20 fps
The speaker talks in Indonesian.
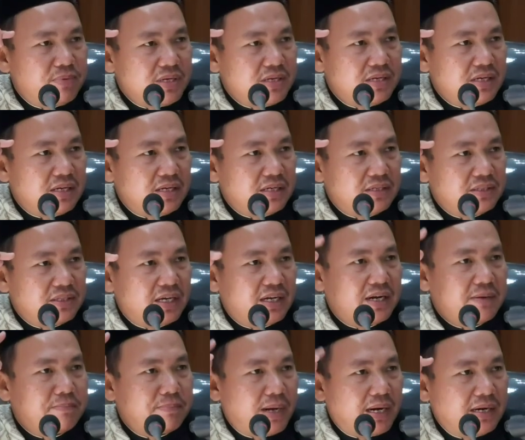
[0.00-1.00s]
pikir,
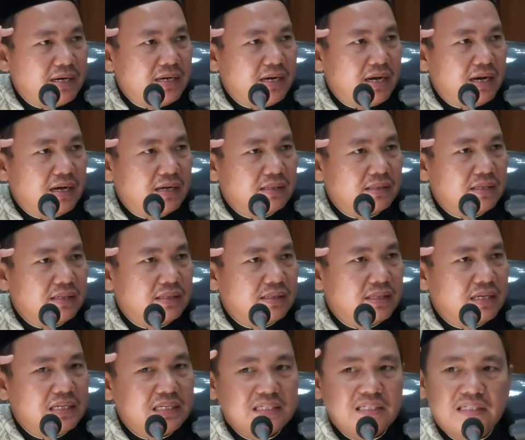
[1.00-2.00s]
cara pandang
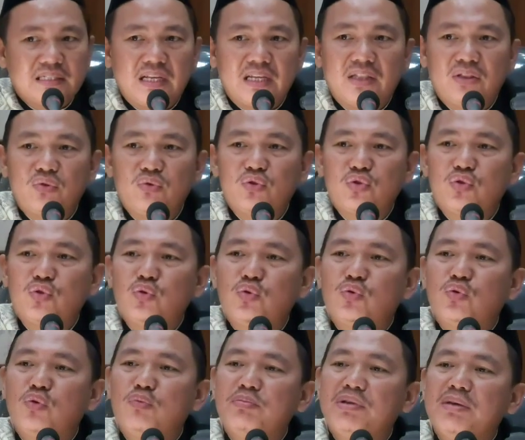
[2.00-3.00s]
tentang status
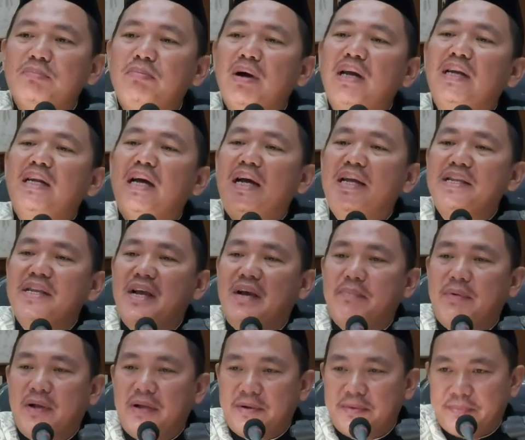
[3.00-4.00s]
hukum ibadahnya,
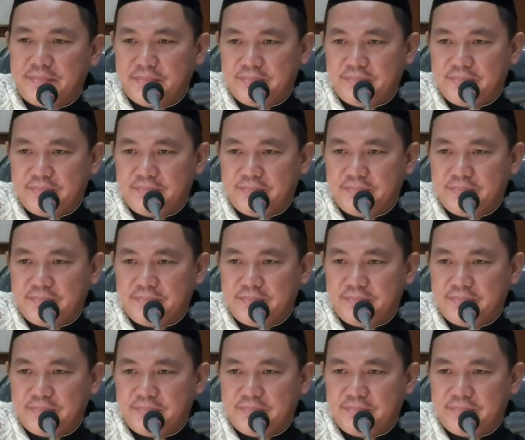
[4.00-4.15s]
Pak.